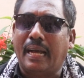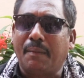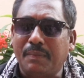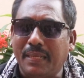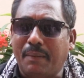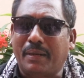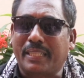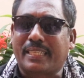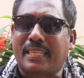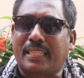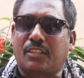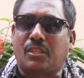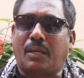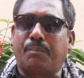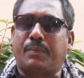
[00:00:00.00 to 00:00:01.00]
আপনি আমাদের
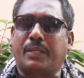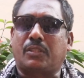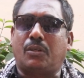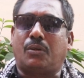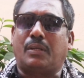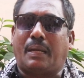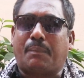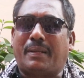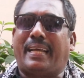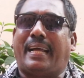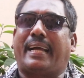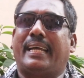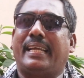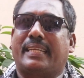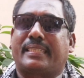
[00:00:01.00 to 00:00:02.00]
সাথে সম্পৃক্ত হন আপনার
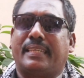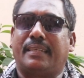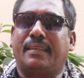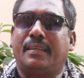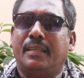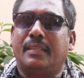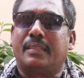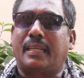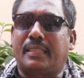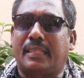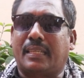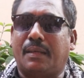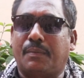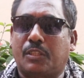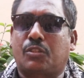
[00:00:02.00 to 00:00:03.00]
আগায় আসেন
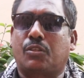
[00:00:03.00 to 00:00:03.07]
তাদেরকে